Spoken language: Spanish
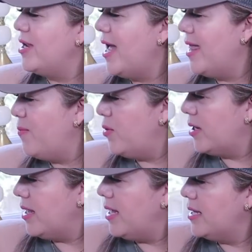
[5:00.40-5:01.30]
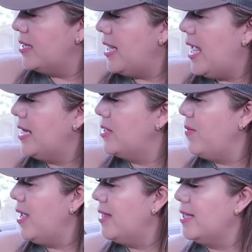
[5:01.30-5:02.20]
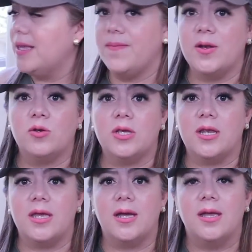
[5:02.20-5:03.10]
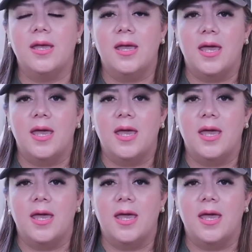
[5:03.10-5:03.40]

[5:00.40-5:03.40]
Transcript: nada, porque de, de este mi gente también lo tenían